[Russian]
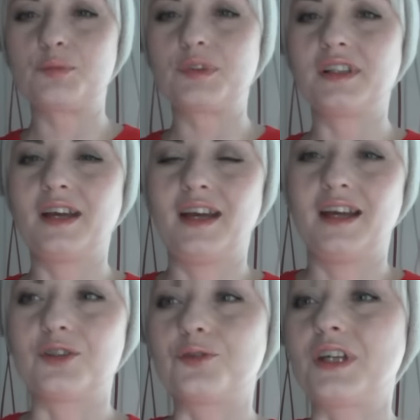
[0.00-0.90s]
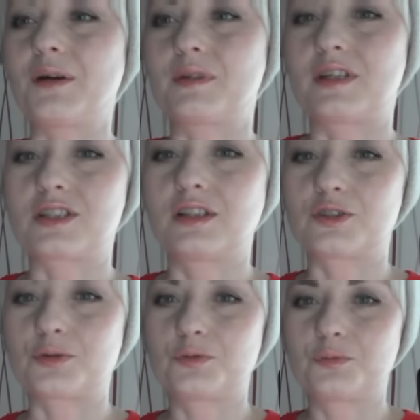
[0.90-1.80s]
был. Но я вот решила,
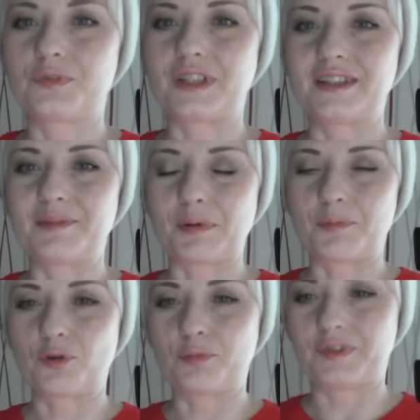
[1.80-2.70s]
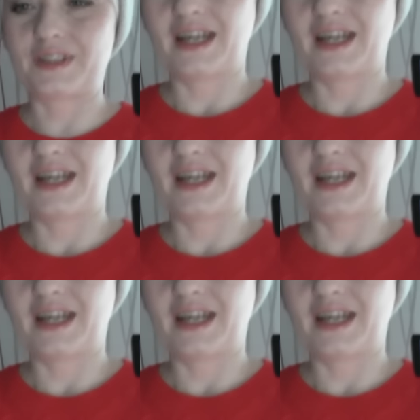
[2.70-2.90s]
что думаю, надо попробовать